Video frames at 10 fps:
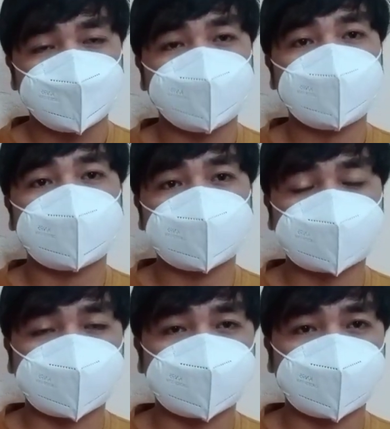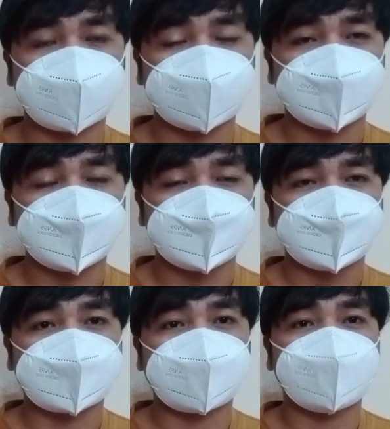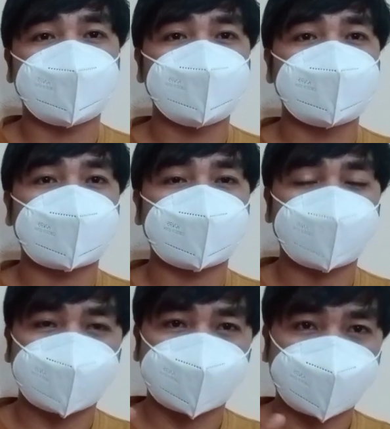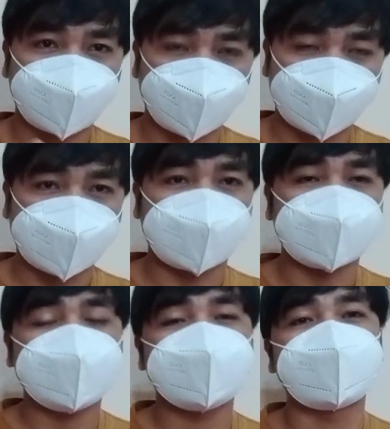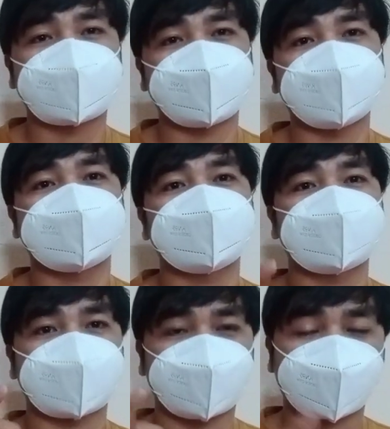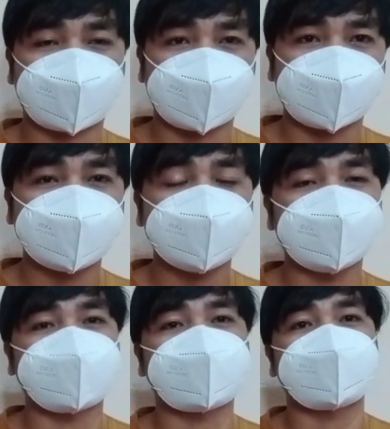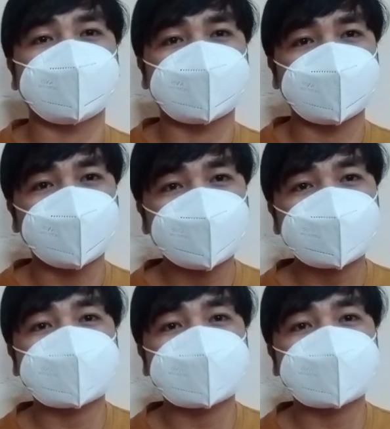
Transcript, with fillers: Cuman hanya saja kalau mau mengganggu kitab orang lain, memperbaiki kitab orang lain, ya perbaiki dulu